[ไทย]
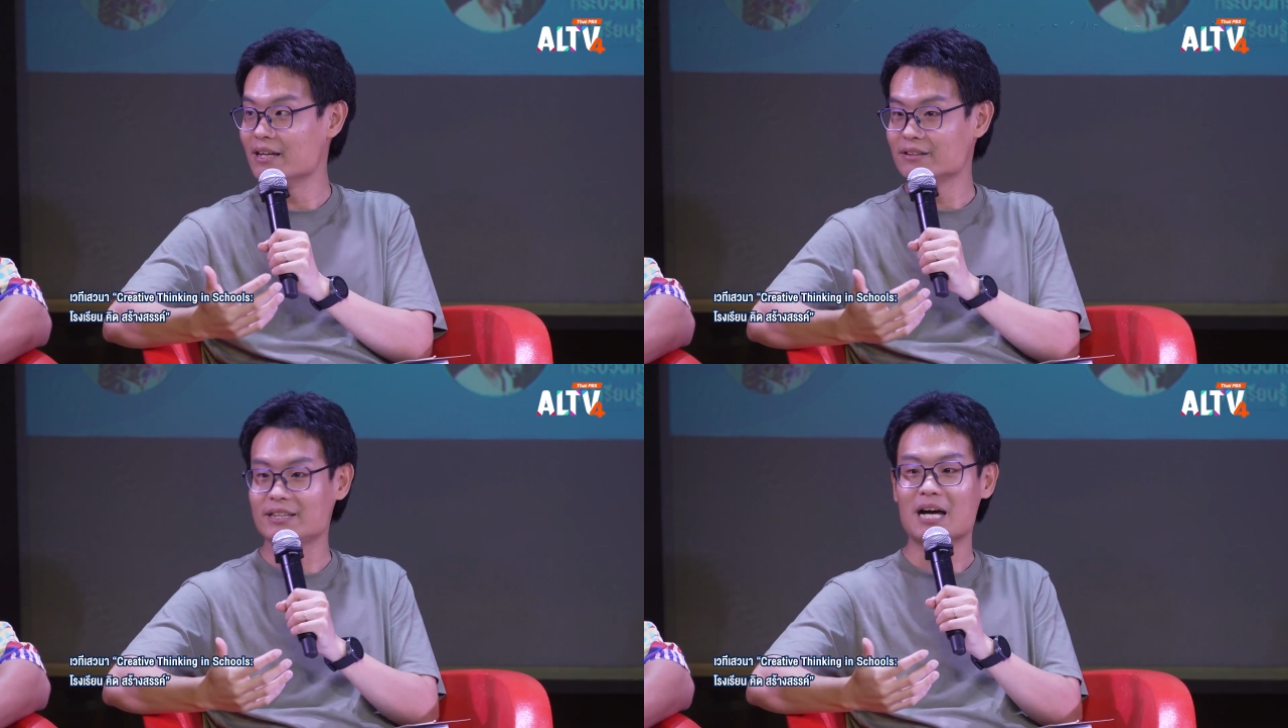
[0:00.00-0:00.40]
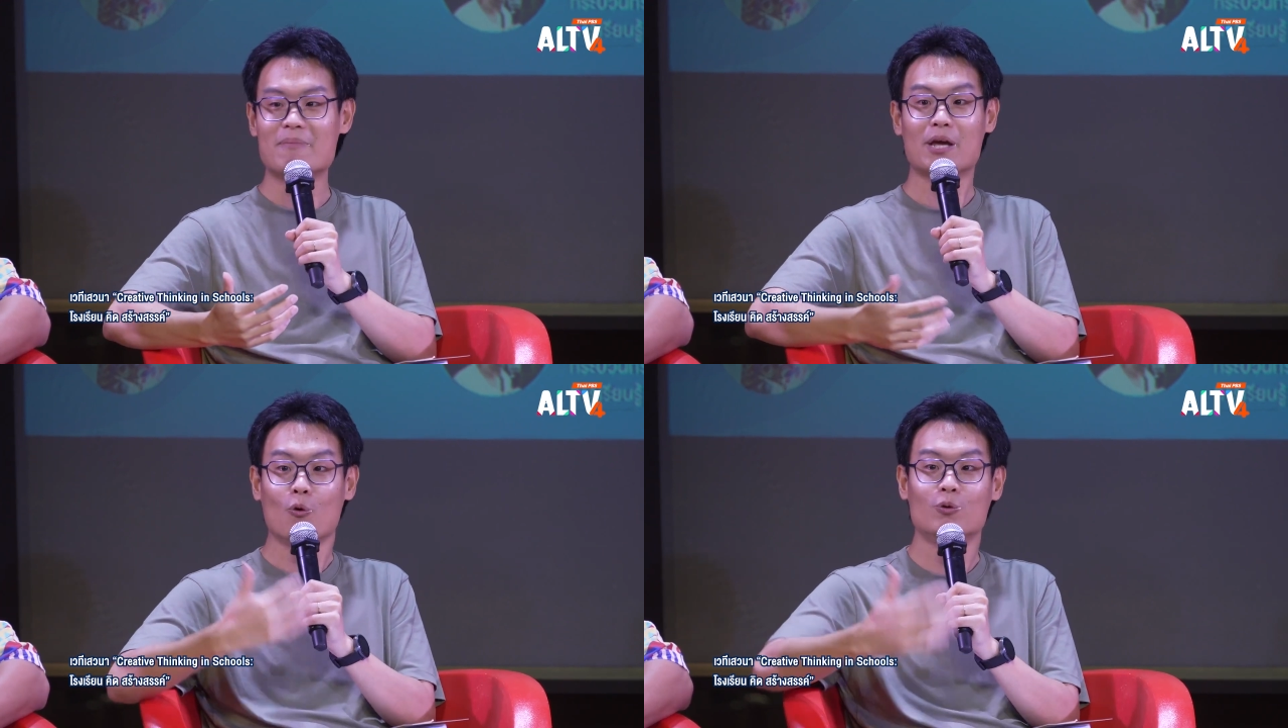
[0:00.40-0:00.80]
ที่ทำ
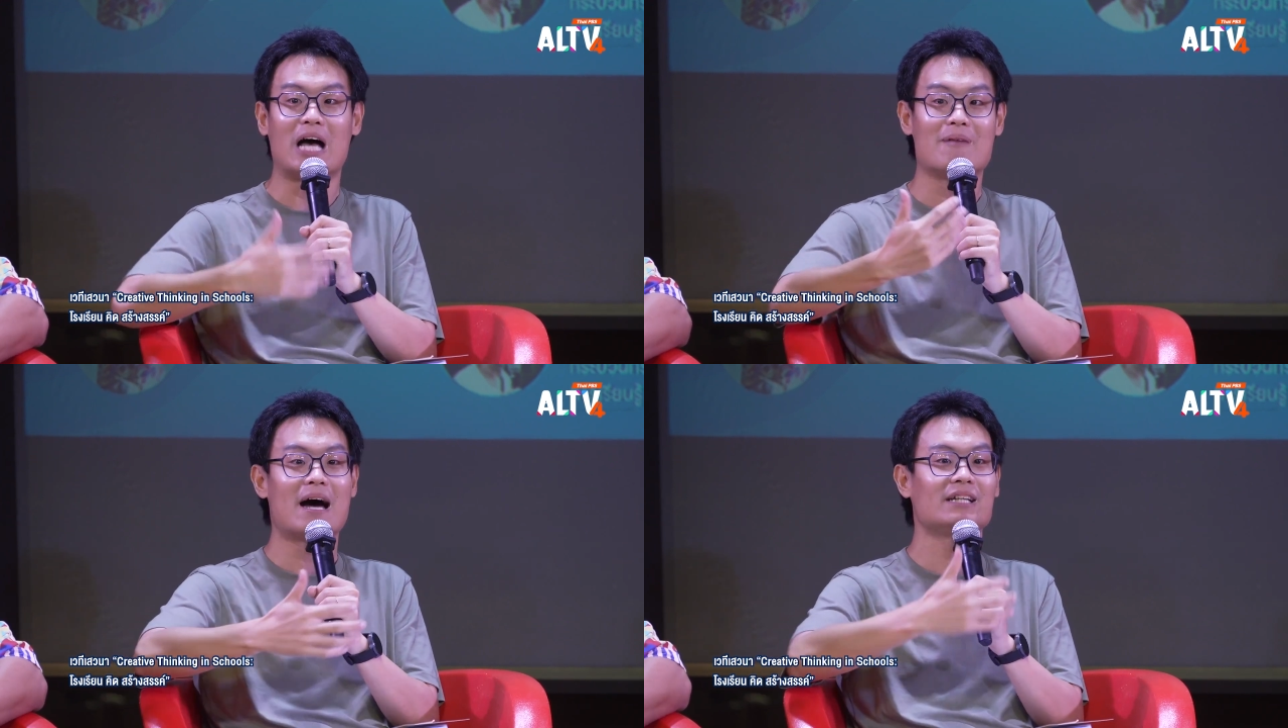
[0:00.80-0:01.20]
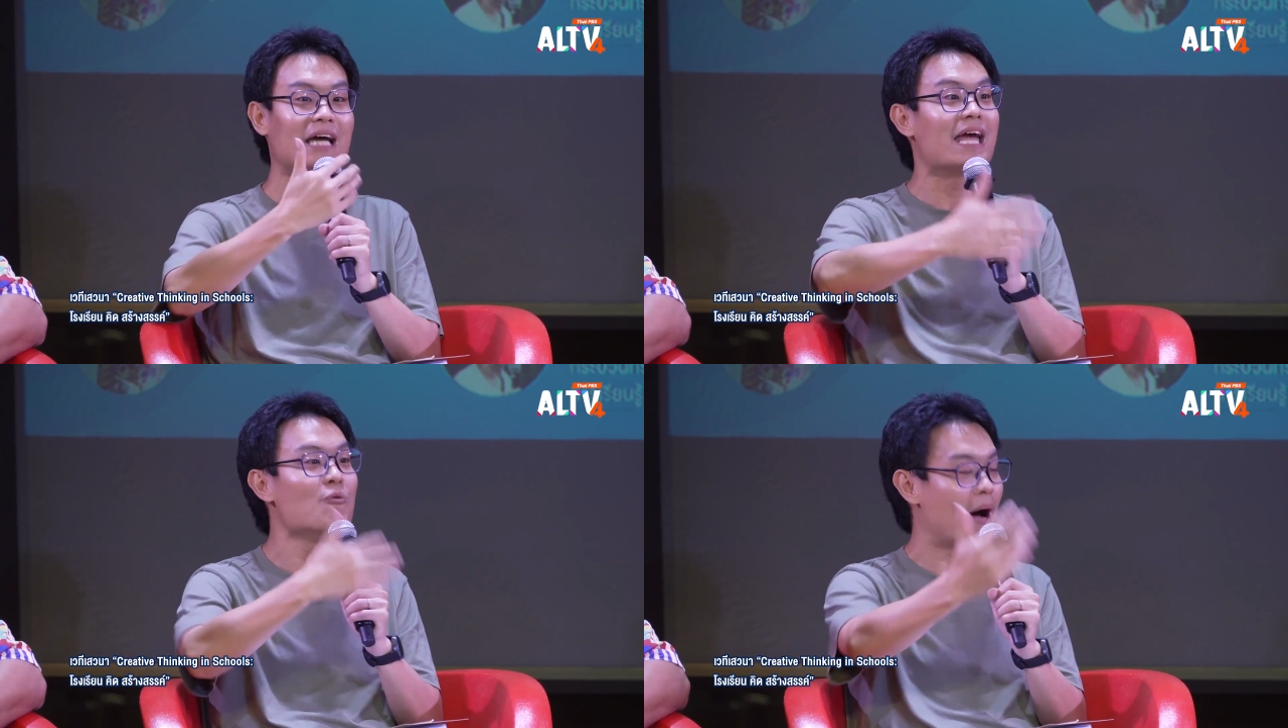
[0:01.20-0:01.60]
ให้ครูสามารถ
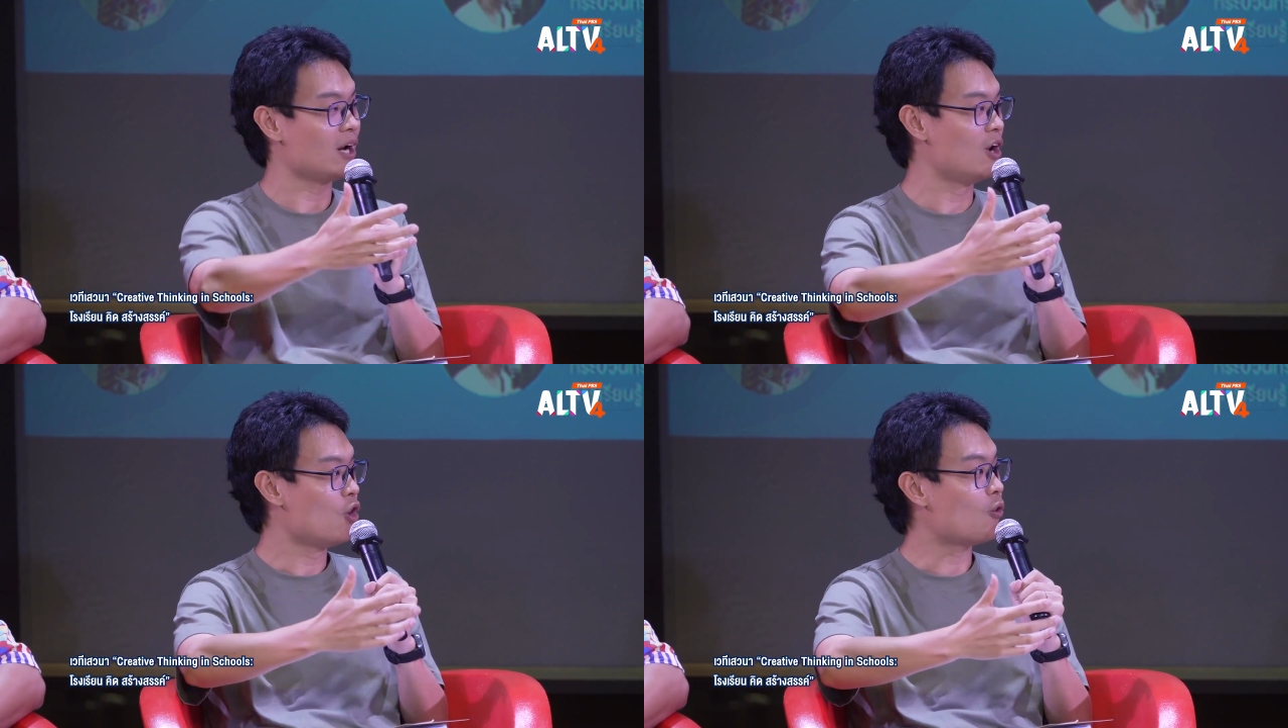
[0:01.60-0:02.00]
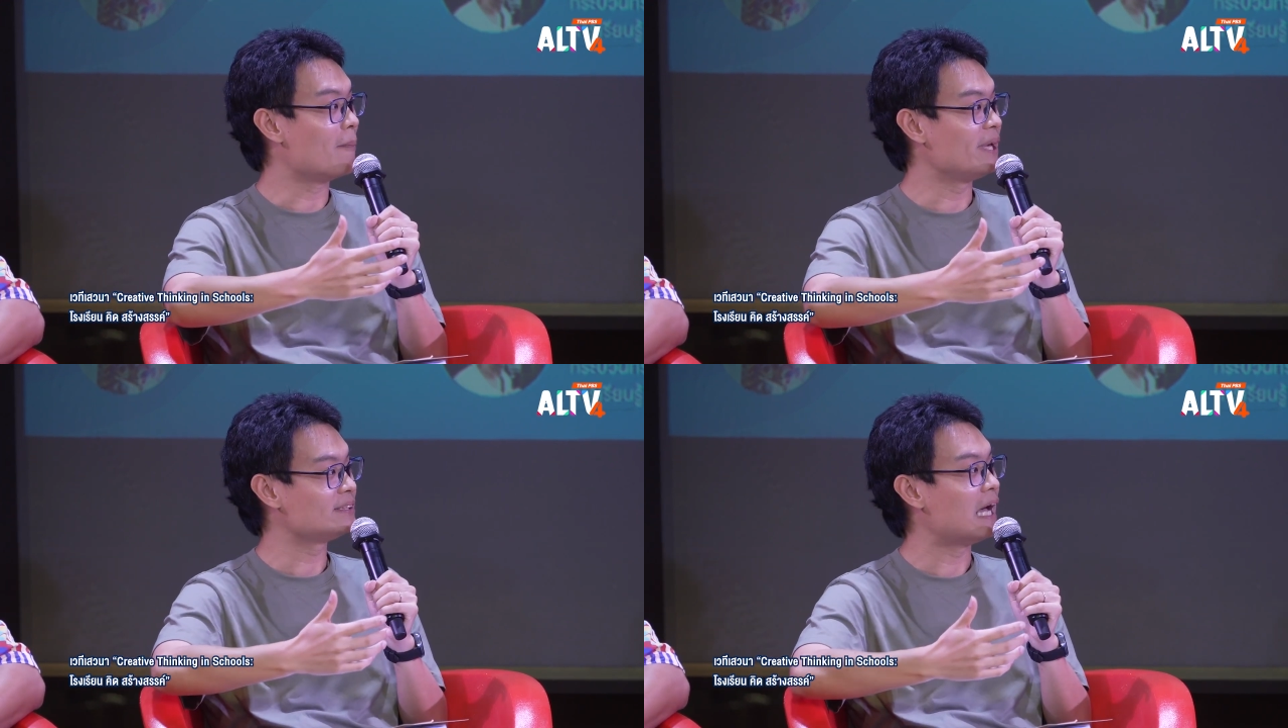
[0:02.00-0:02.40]
ใช้วัดความ
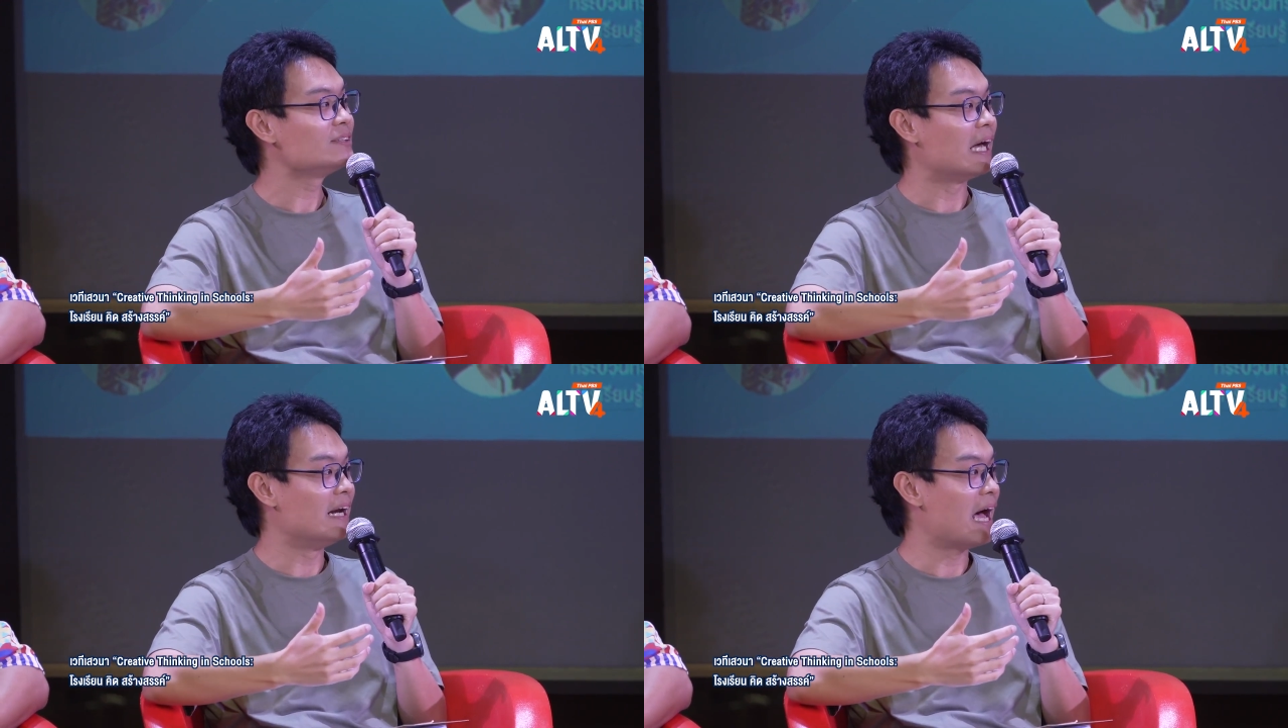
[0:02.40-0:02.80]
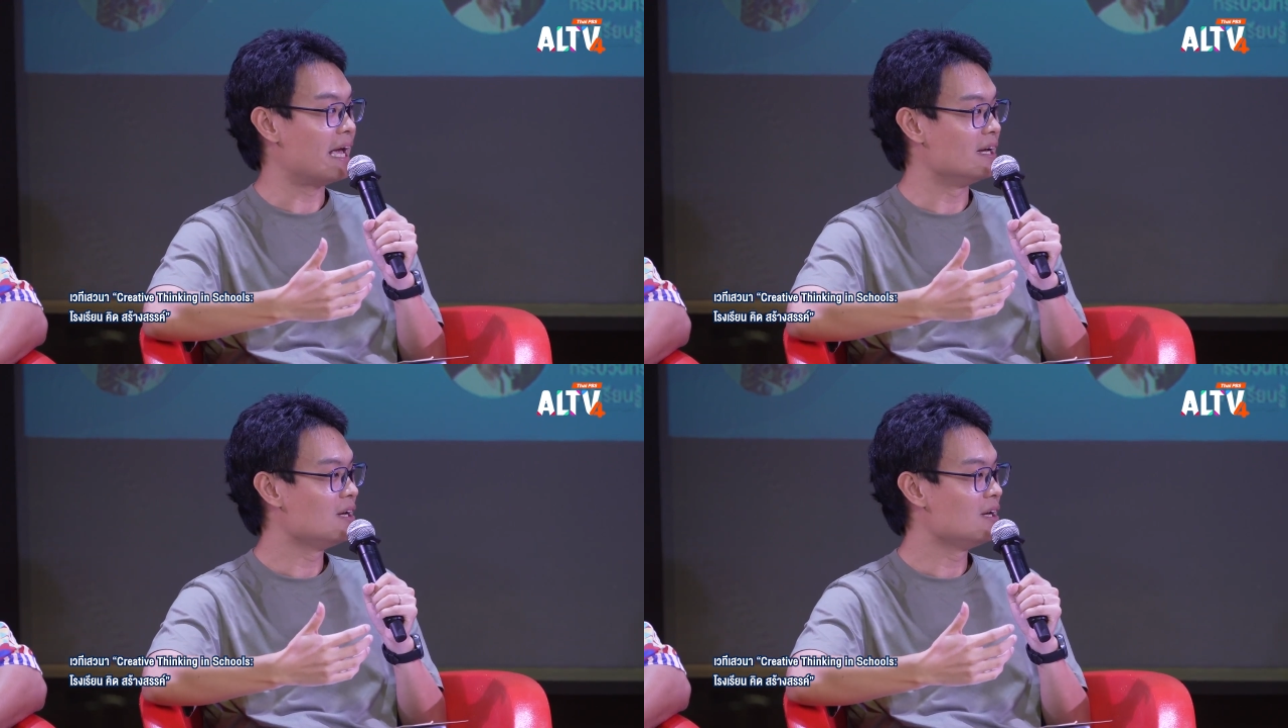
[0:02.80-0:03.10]
คิดสร้างสรรค์ได้